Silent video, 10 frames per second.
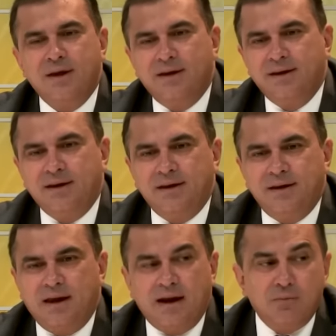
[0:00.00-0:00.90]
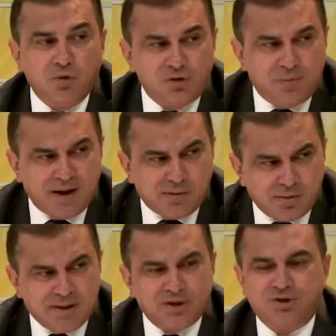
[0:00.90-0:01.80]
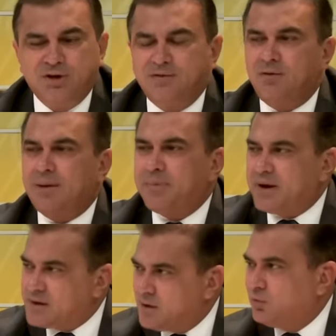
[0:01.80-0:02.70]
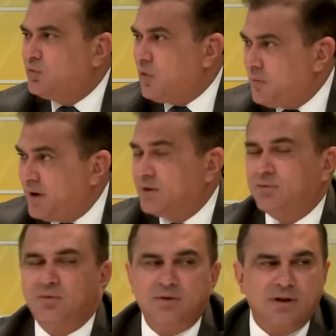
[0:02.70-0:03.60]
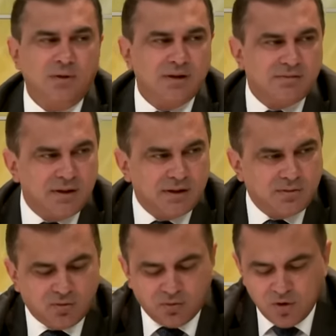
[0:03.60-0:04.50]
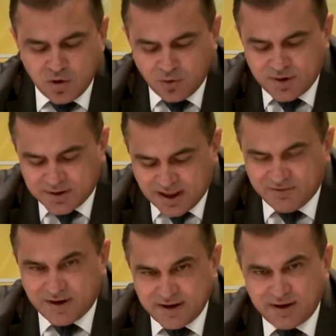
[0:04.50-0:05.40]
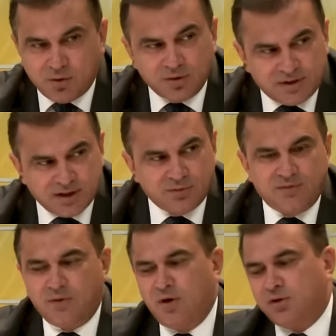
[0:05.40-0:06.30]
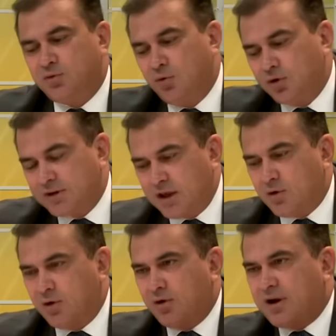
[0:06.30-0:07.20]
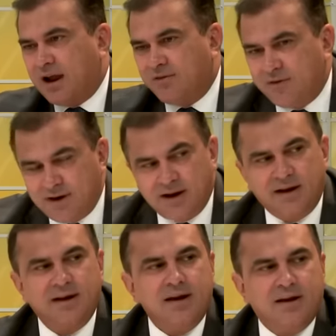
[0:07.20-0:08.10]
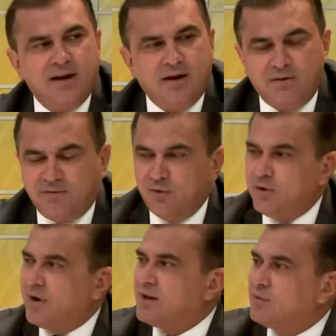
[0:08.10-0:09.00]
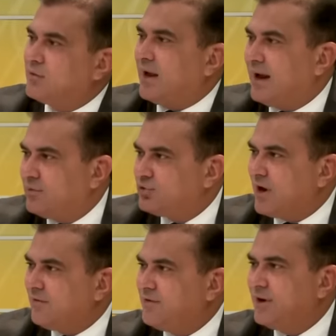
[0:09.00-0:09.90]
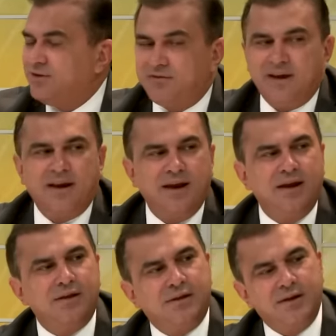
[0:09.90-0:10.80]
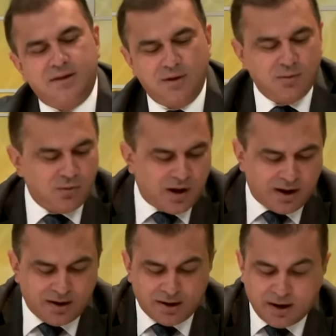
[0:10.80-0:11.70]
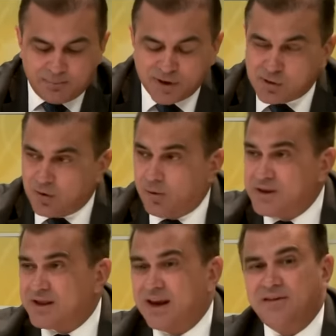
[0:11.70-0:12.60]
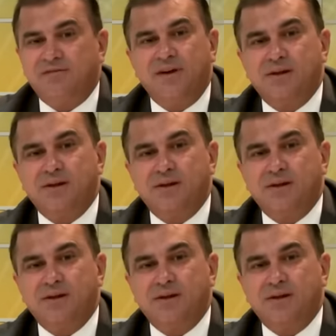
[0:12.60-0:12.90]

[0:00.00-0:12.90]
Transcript: e era muito mais suscetível à pressão do momento. Sim. Então, às vezes, o, o que estava ali contando o voto, o outro que colocava na, na folha o resultado, já havia diferença, então a, a, pessoa ao escrever,